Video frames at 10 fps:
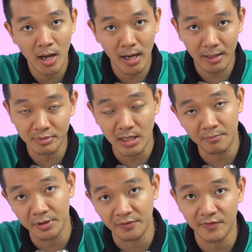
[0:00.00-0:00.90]
anh em
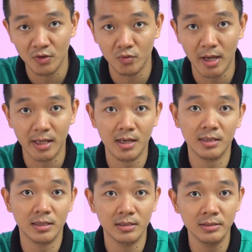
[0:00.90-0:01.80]
xem review này kia
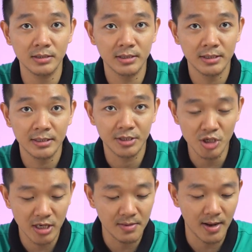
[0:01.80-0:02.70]
các thứ
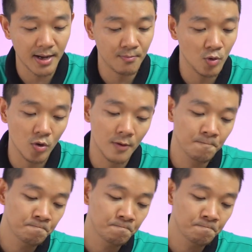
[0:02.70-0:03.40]
trước khi mà anh em mua